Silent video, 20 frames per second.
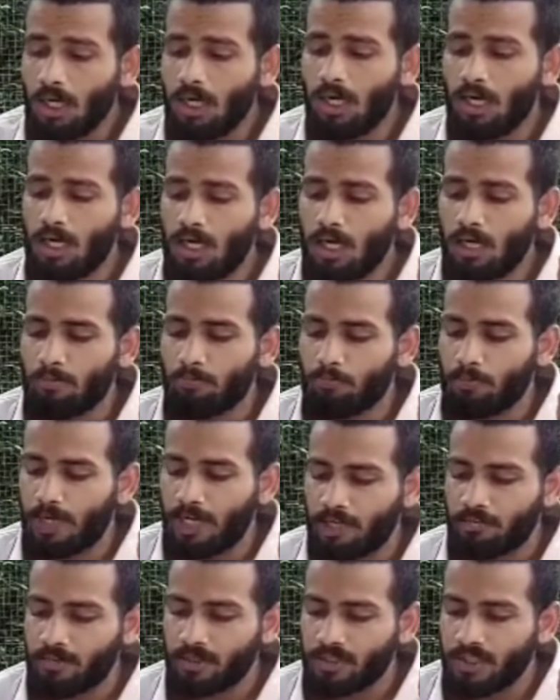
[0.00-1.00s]
आ
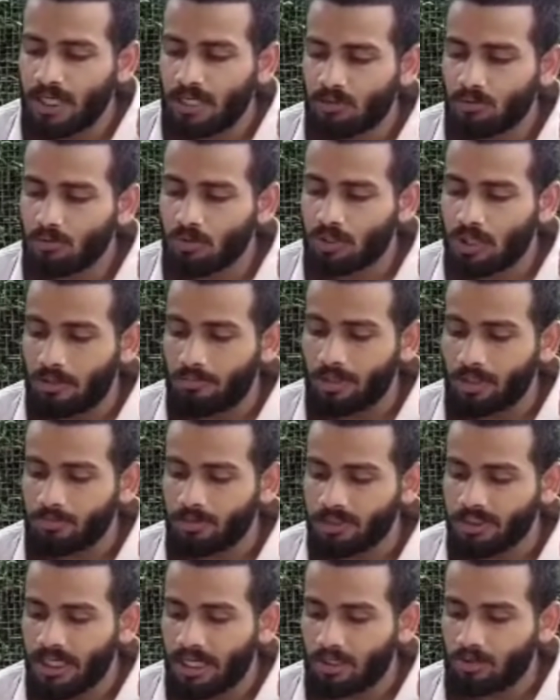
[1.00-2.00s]
पैर में चाकू कमर
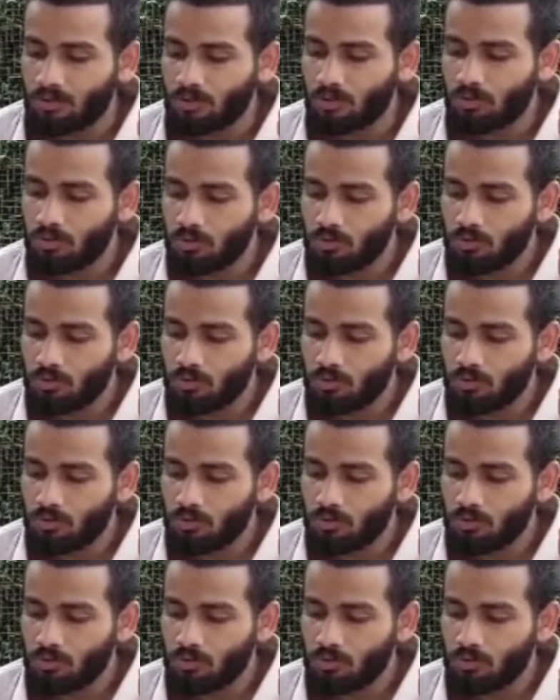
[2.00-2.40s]
में चाकू